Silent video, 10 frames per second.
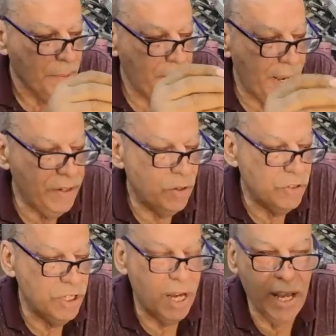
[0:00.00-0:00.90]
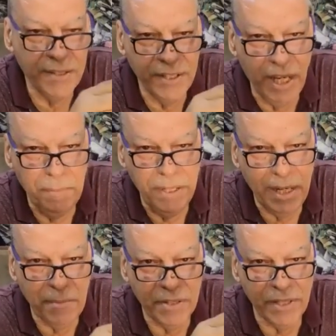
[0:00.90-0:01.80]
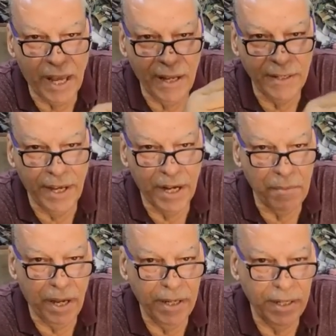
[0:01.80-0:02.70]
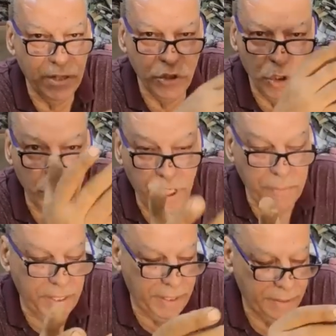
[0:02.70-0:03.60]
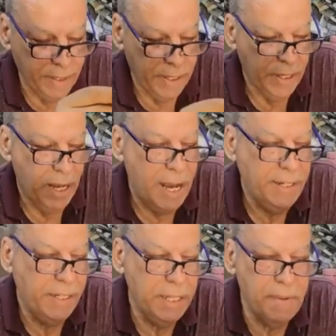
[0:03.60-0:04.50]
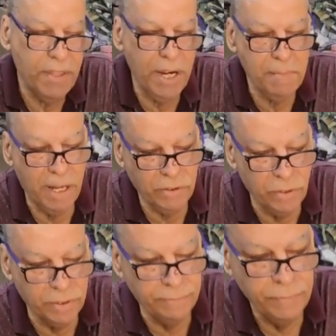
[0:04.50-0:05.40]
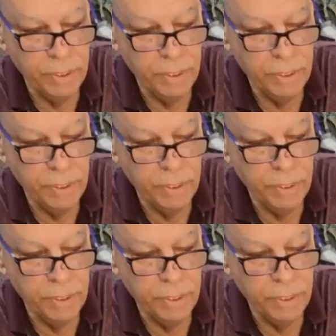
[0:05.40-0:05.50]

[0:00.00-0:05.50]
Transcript: بانه الجهاز يحمينا من الصعقه الكهربائيه شلون يحمينا انا عندي مثلا ماطور